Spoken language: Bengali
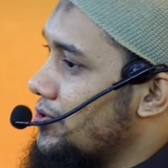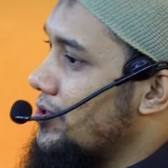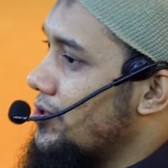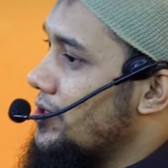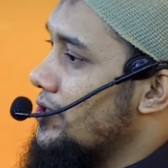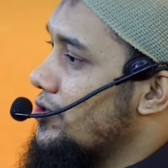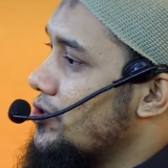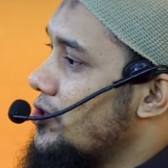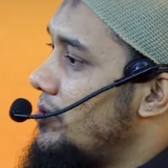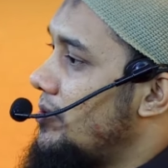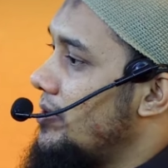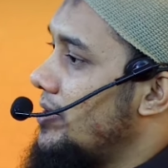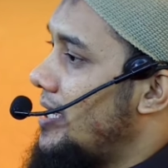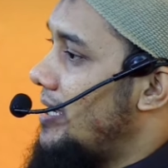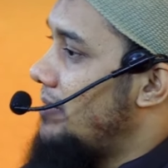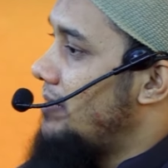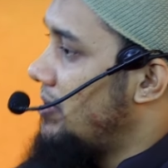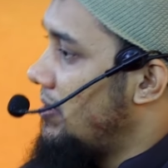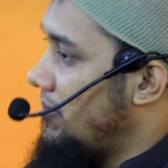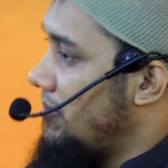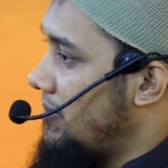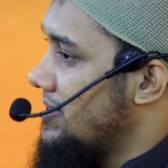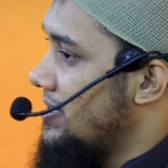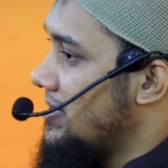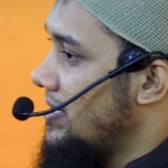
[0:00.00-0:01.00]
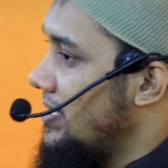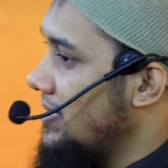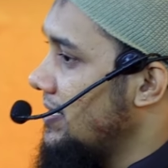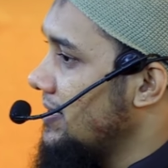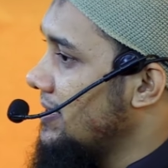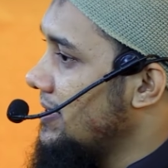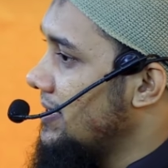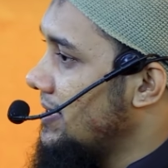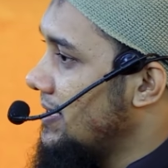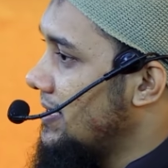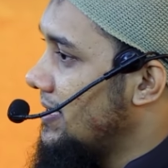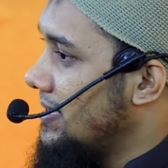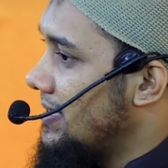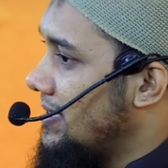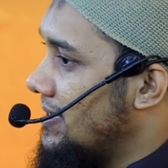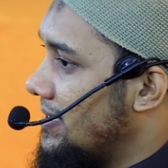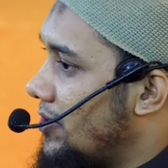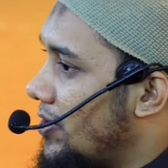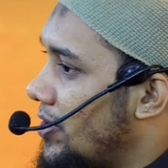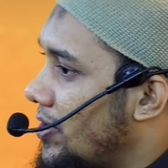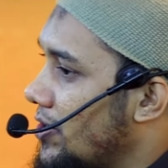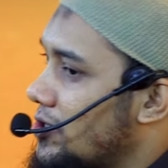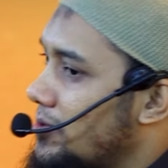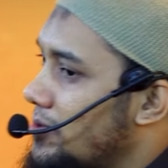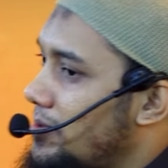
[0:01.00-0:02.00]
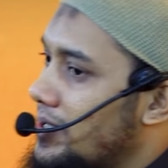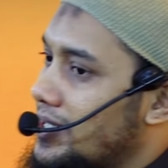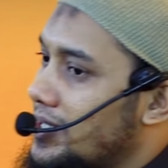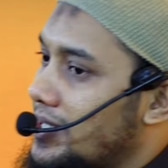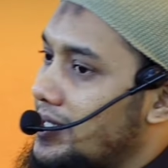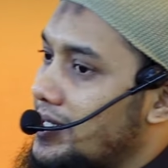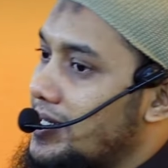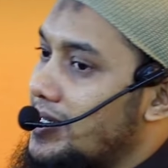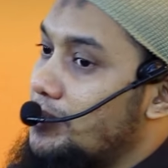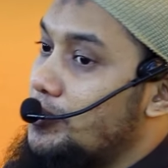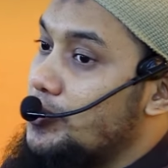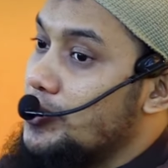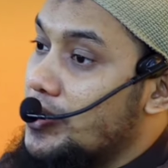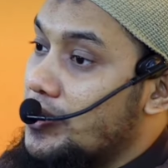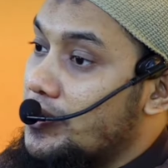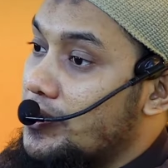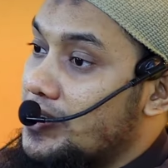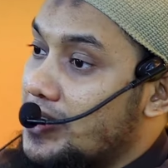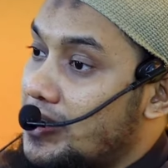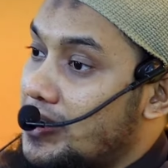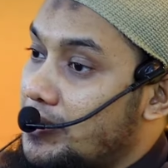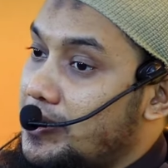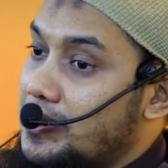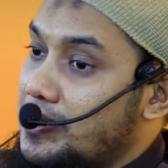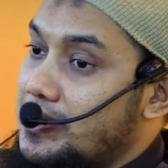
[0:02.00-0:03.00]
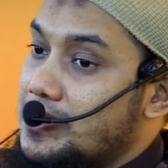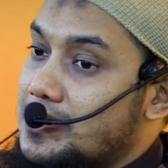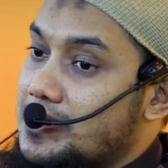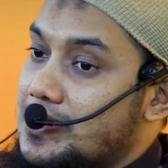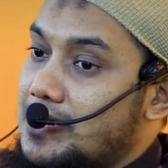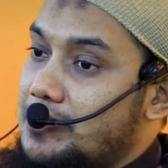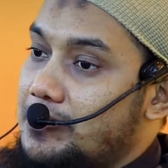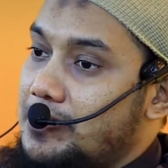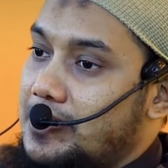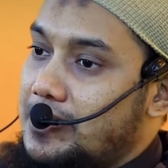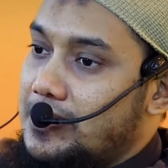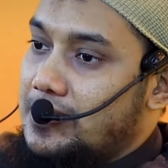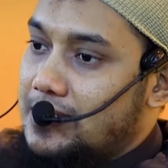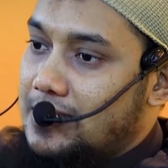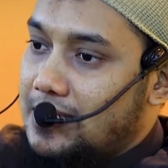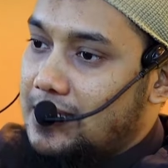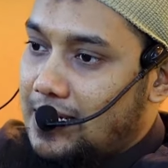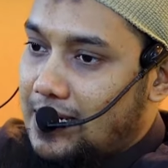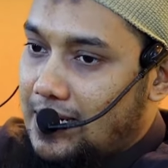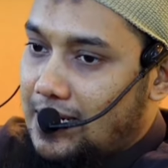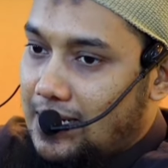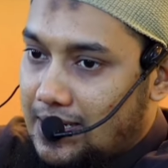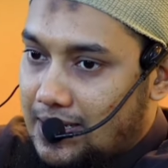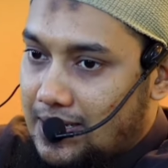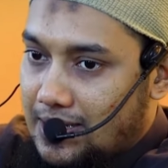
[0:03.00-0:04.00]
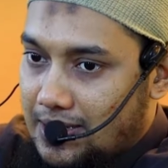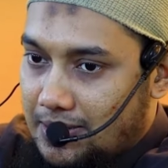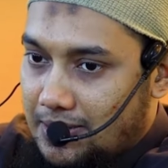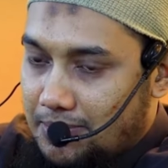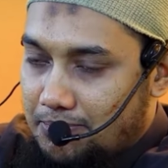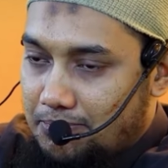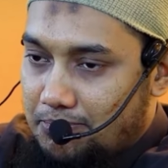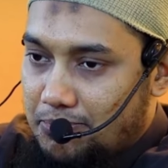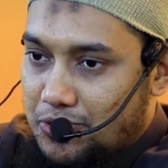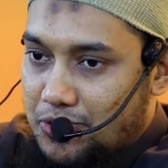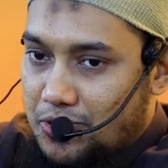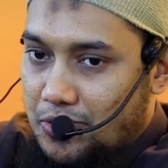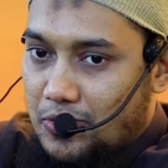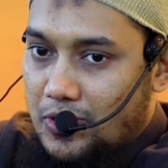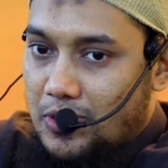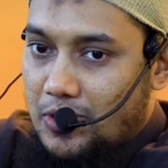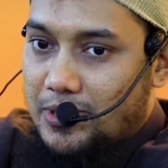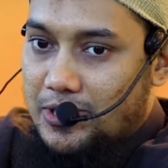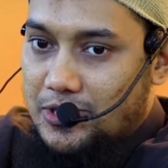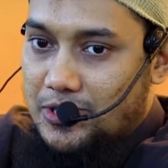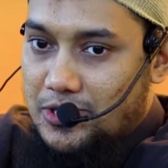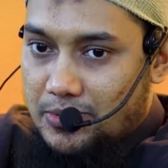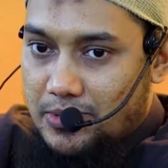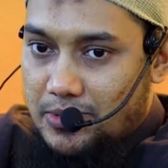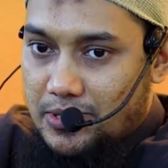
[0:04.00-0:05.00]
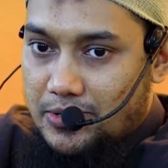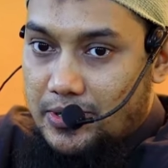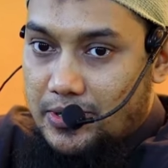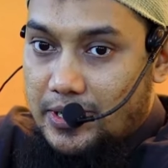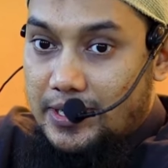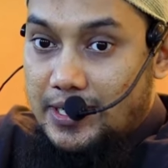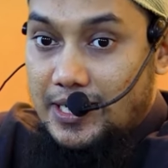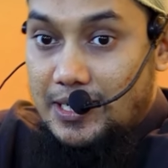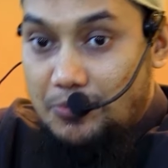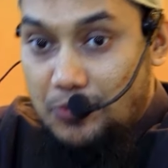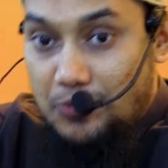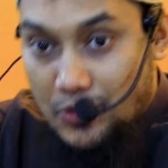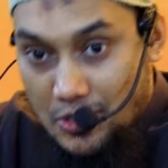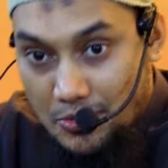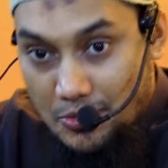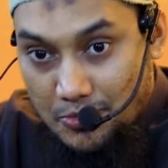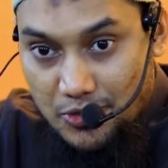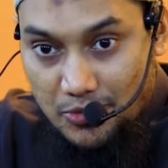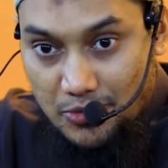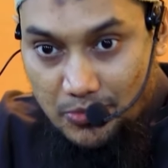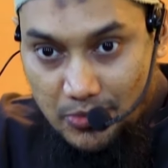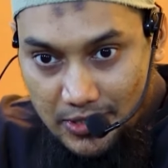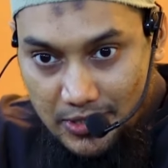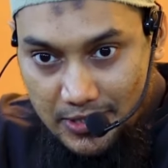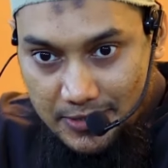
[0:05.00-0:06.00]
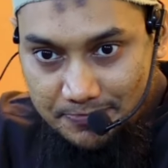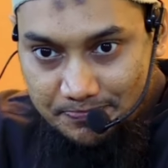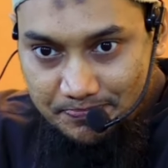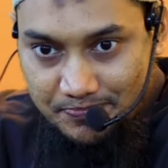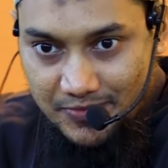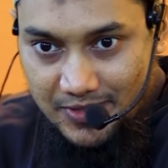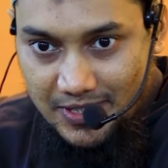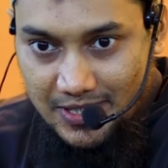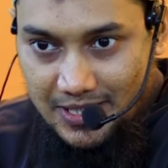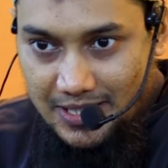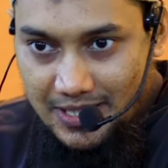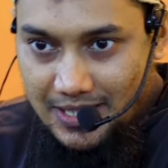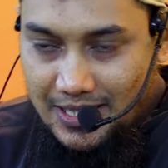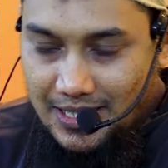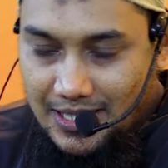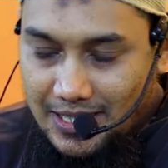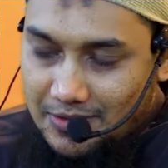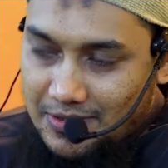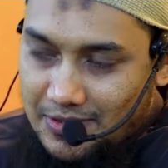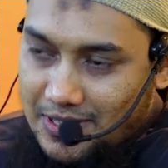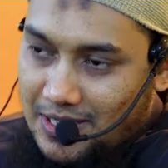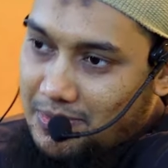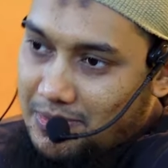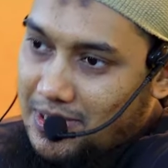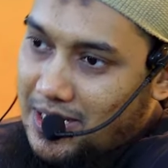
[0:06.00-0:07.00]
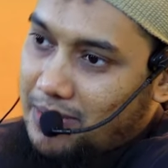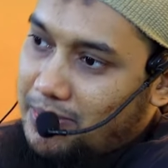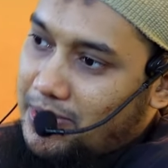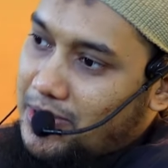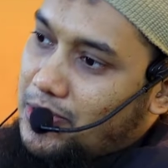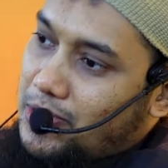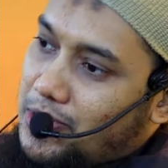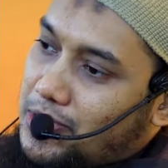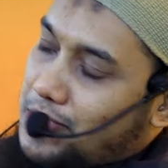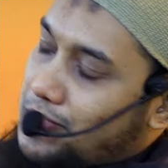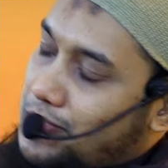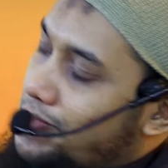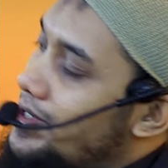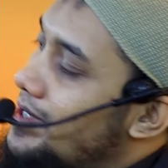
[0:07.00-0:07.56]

জনতা সবাই আমভাবে ছিলেন যে হয়তোবা তাদেরকে বোঝানো যাবে যে ইসলামিক বিষয়গুলো বাস্তবায়ন করা এটাই মুখ্যম সময় কিন্তু আমরা আবারও হতাশ